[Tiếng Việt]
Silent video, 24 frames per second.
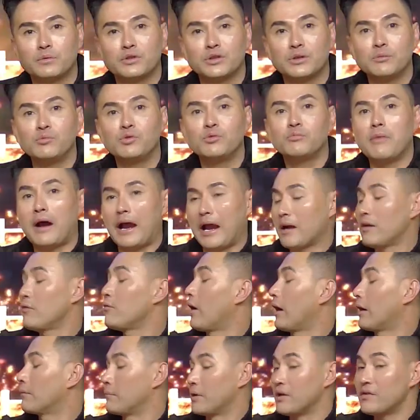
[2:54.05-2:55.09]
chuyên muốn bán
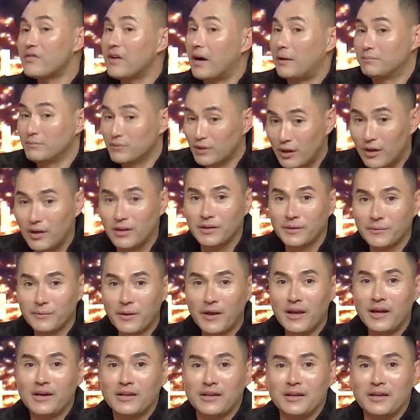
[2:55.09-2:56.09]
hoặc mỹ phẩm thôi ừ.